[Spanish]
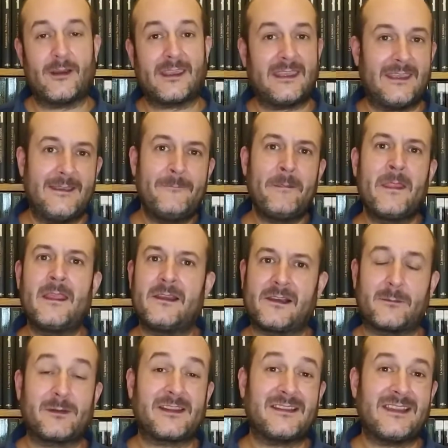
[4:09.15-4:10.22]
Aquí
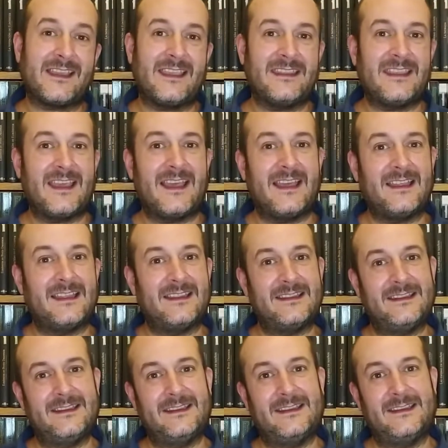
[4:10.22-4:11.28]
representa que ya,
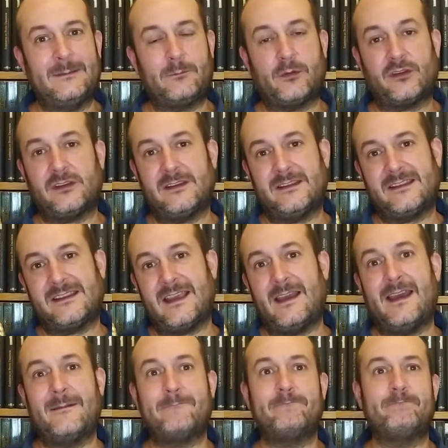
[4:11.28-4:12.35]
eh, pues eh, se
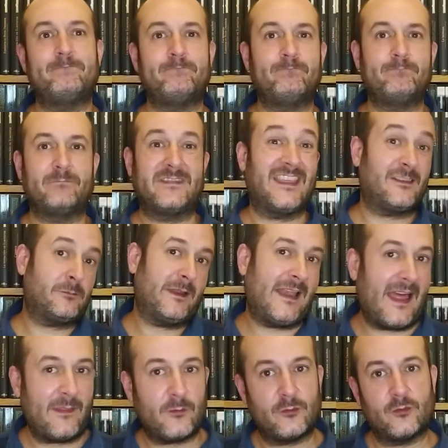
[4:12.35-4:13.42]
ha mm,
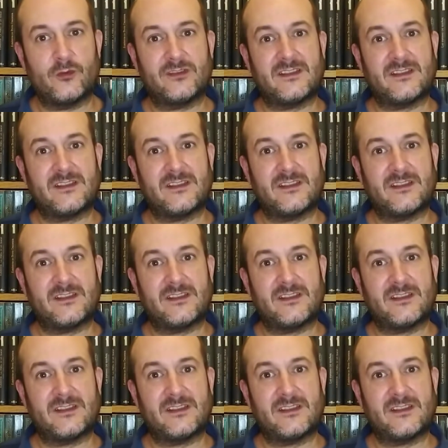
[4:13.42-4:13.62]
desvelado, ¿no?